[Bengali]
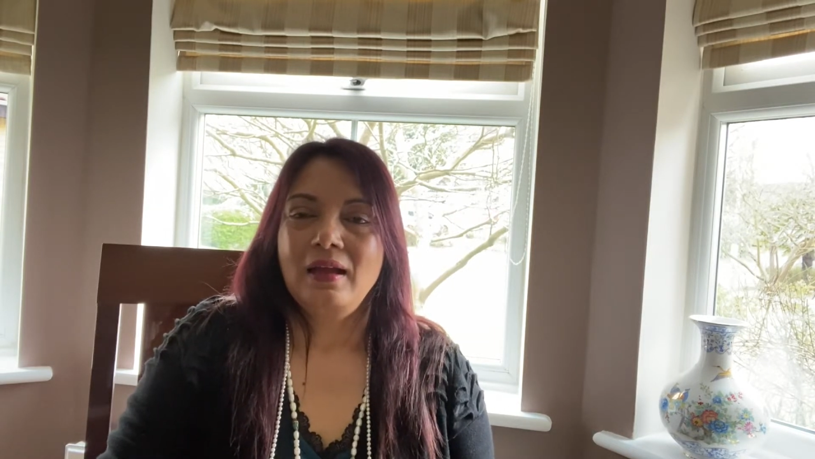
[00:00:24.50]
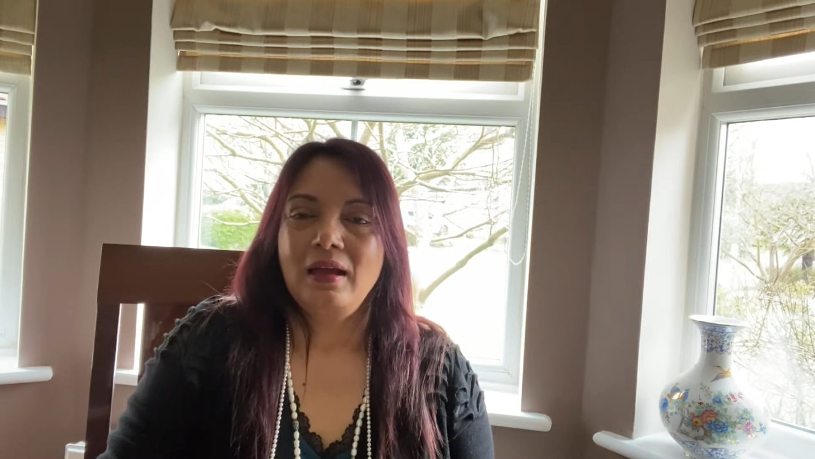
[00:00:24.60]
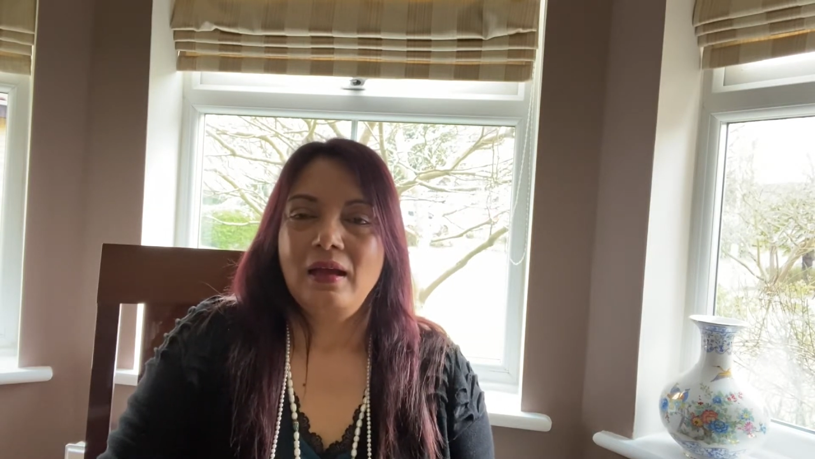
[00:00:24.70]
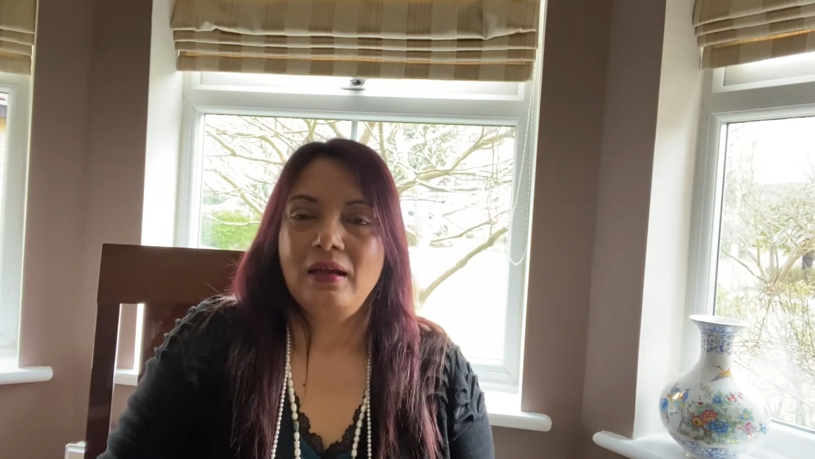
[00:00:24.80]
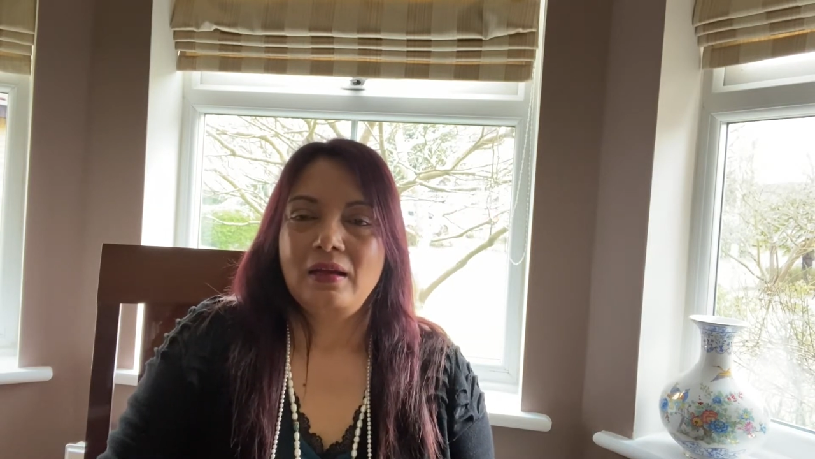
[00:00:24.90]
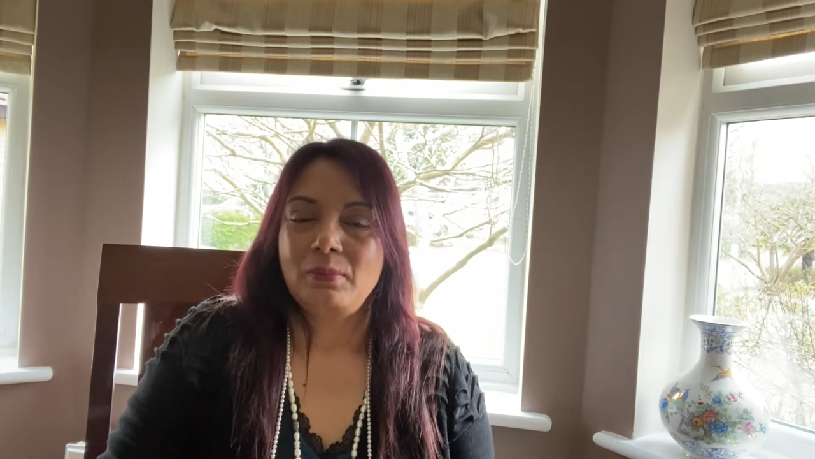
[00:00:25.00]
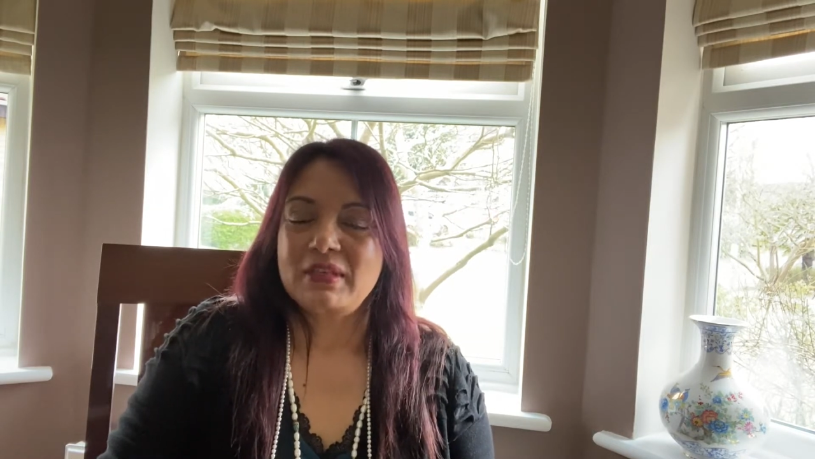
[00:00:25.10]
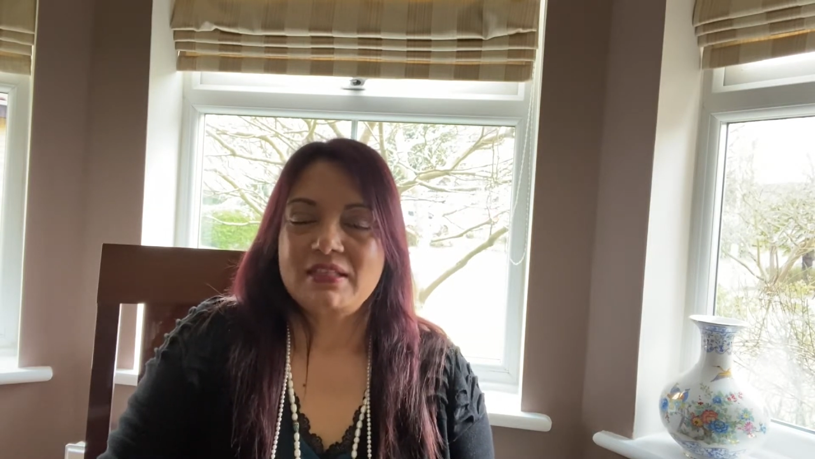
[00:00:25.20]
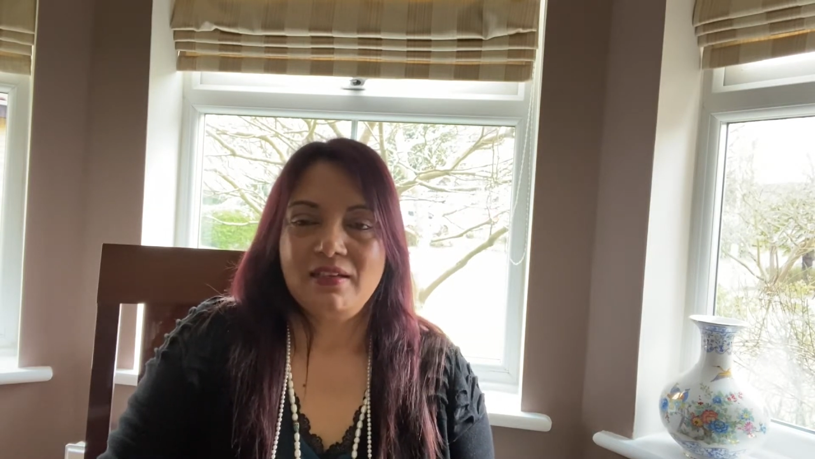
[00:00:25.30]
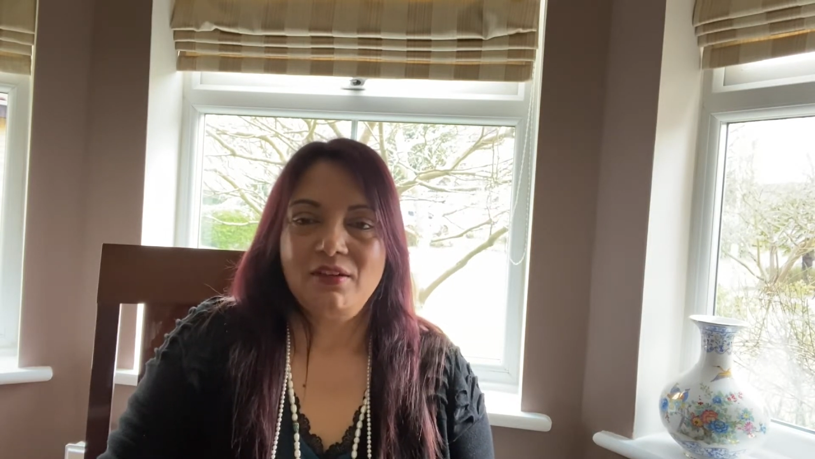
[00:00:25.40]
আর আমার
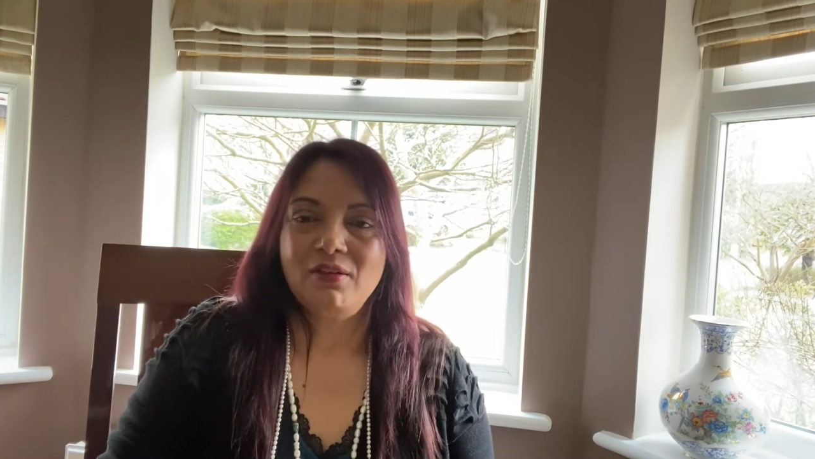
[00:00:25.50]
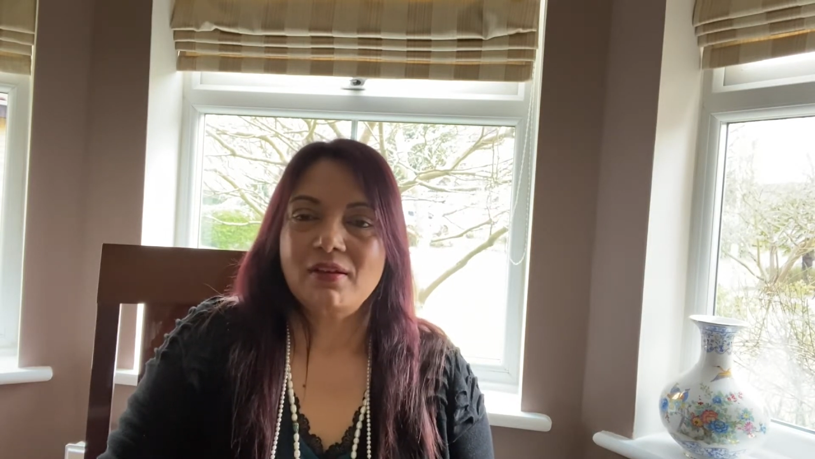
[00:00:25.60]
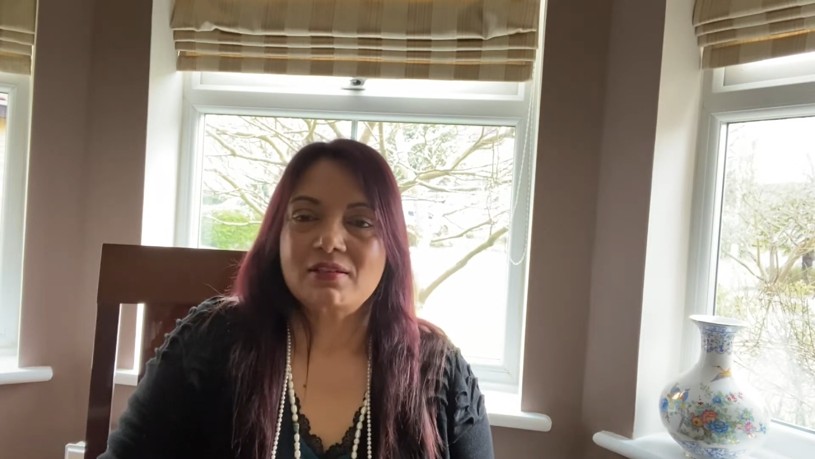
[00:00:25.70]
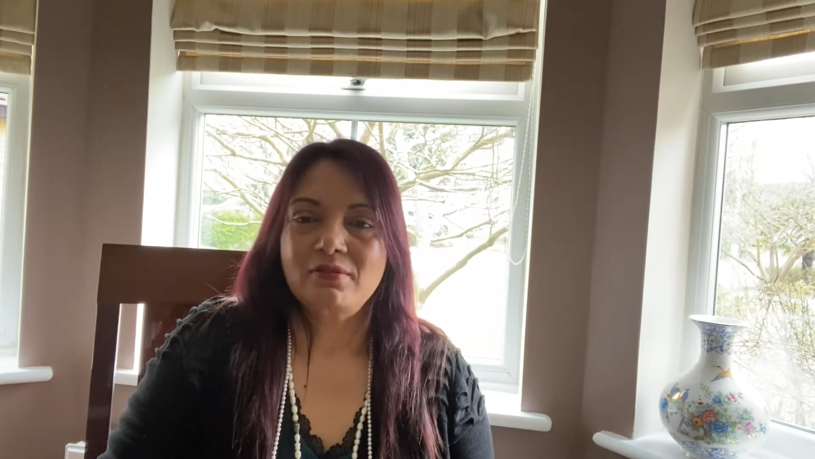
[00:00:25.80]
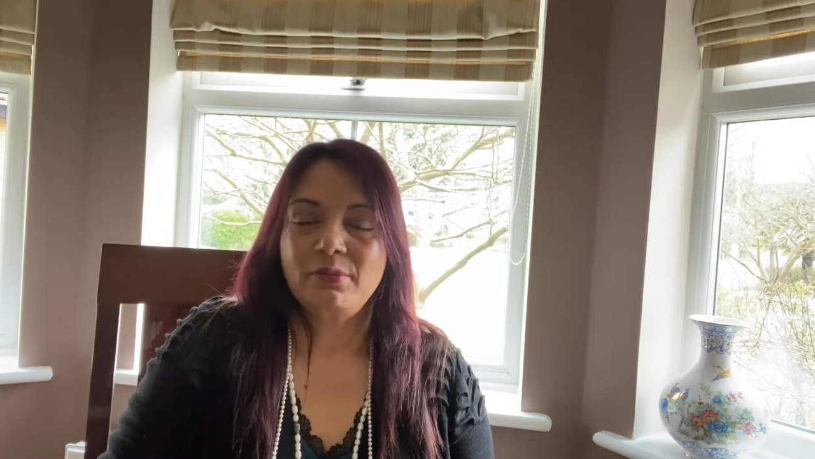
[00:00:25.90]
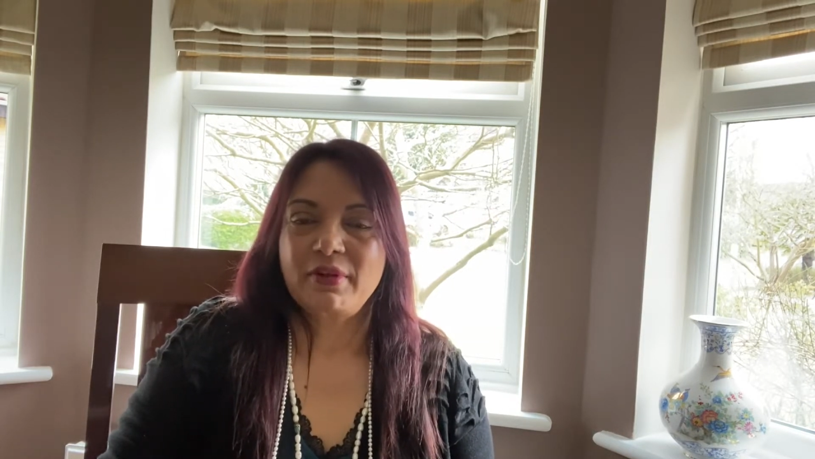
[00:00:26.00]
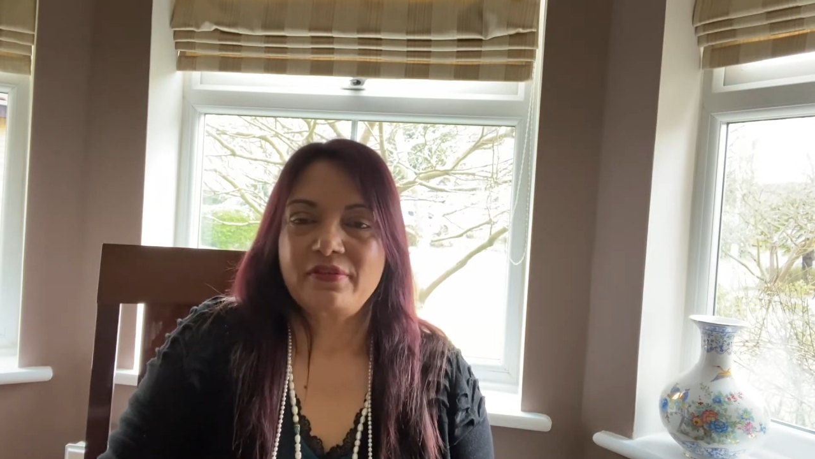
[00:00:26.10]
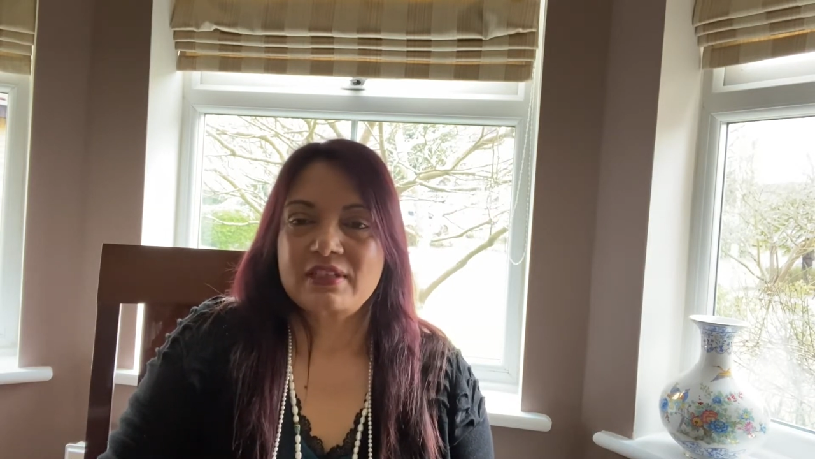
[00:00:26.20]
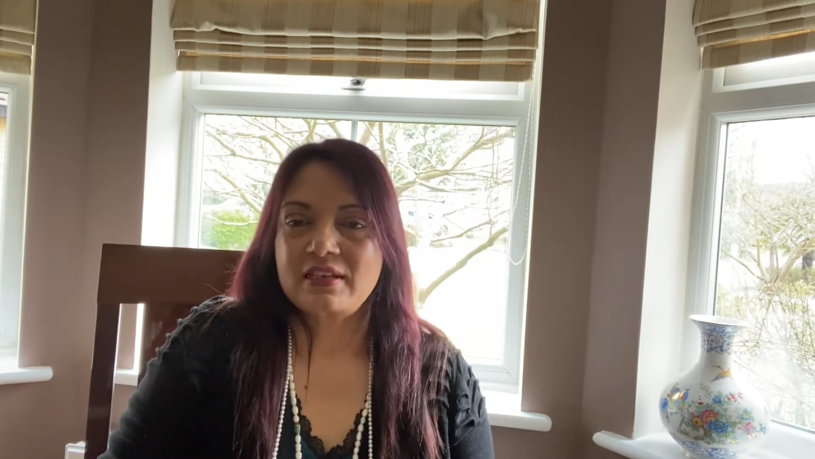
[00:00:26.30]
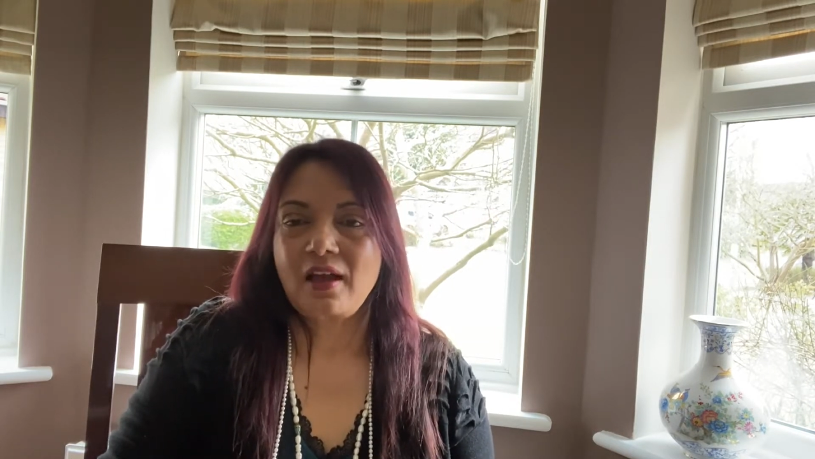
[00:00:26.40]
ছেলে অনেক সময়
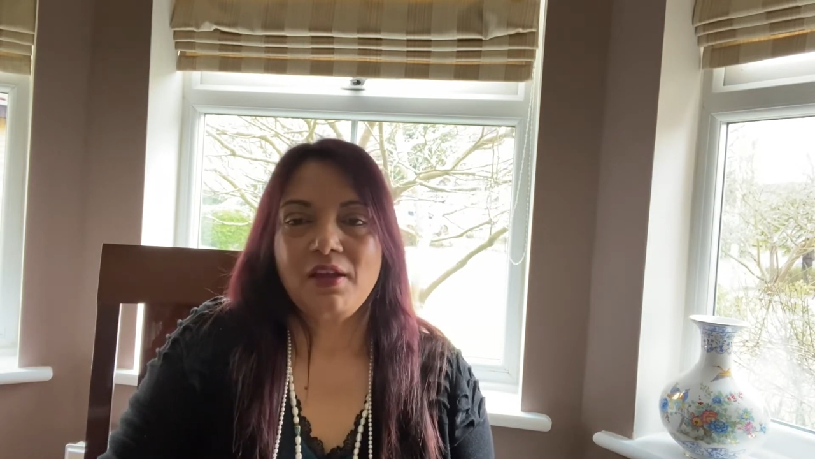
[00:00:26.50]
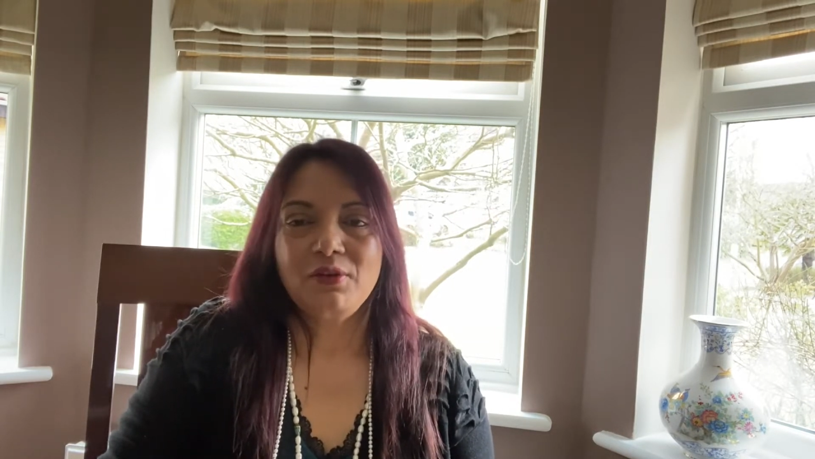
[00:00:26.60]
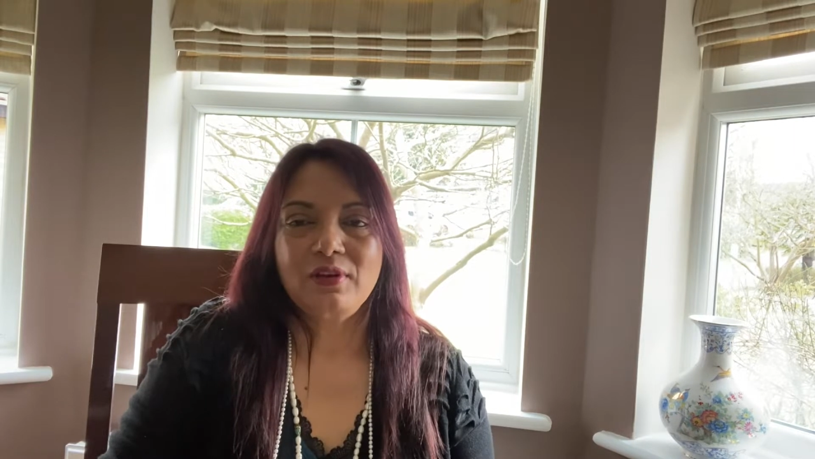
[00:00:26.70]
ব্রেকফাস্ট খায়ও